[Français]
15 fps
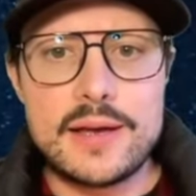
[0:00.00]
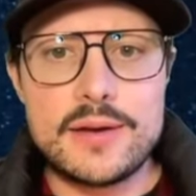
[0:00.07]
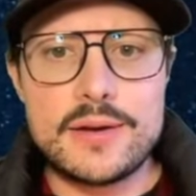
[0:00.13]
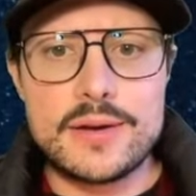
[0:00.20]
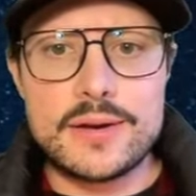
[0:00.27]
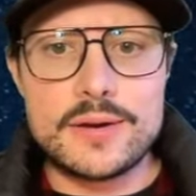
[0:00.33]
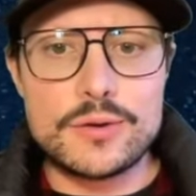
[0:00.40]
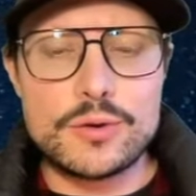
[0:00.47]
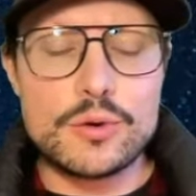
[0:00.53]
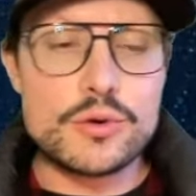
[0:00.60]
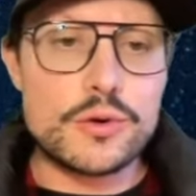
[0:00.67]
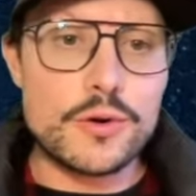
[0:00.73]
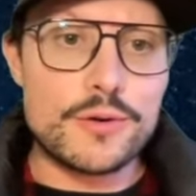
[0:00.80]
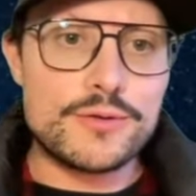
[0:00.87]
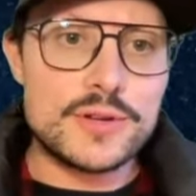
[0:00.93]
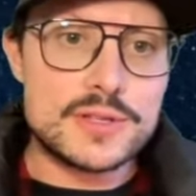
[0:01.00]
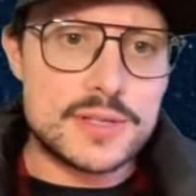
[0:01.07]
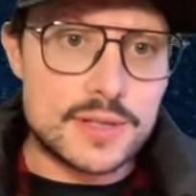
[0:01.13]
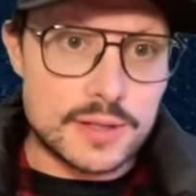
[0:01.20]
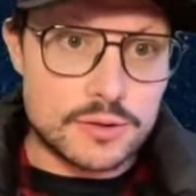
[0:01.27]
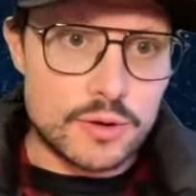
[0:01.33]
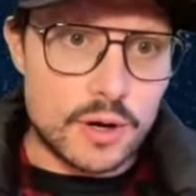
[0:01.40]
Euh, donc
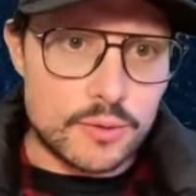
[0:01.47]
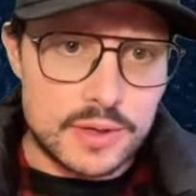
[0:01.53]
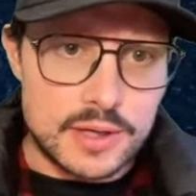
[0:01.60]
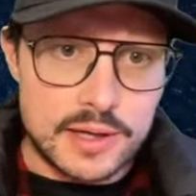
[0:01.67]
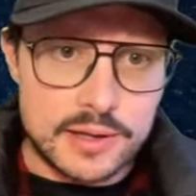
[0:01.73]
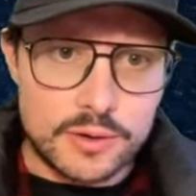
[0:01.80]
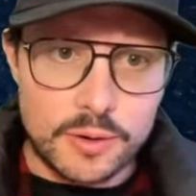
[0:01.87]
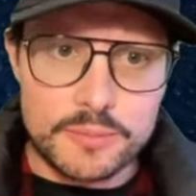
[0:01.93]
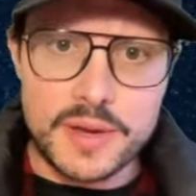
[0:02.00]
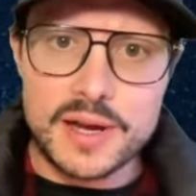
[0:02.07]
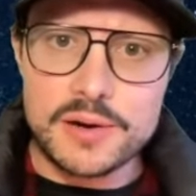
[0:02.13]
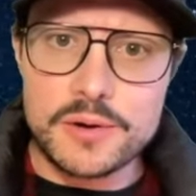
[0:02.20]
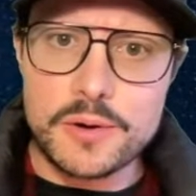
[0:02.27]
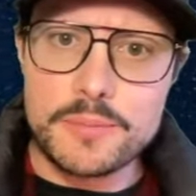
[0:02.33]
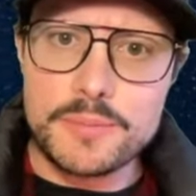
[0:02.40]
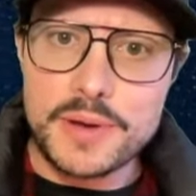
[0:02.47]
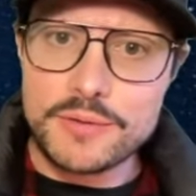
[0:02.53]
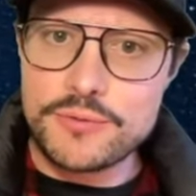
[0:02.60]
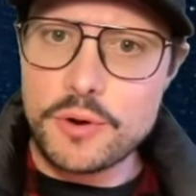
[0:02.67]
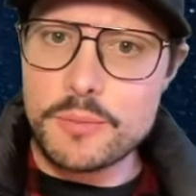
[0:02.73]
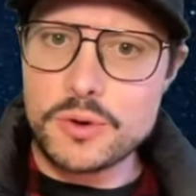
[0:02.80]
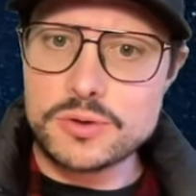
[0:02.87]
félicitations à lui, il est en belle
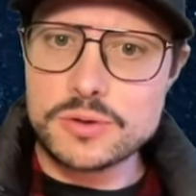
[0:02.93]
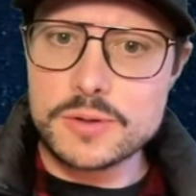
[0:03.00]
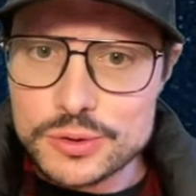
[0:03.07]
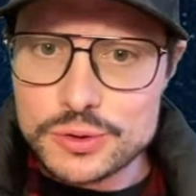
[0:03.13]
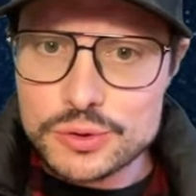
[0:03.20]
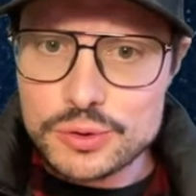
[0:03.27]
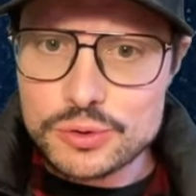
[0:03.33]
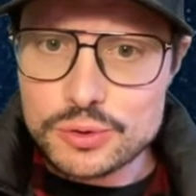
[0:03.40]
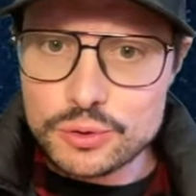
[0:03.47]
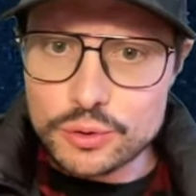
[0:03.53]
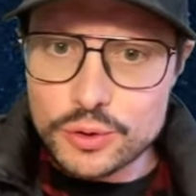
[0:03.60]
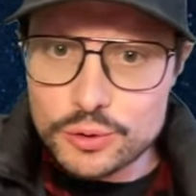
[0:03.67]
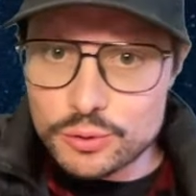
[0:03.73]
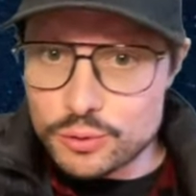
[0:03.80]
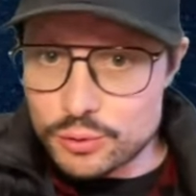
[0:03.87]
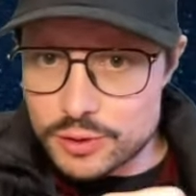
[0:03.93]
performance sur son token.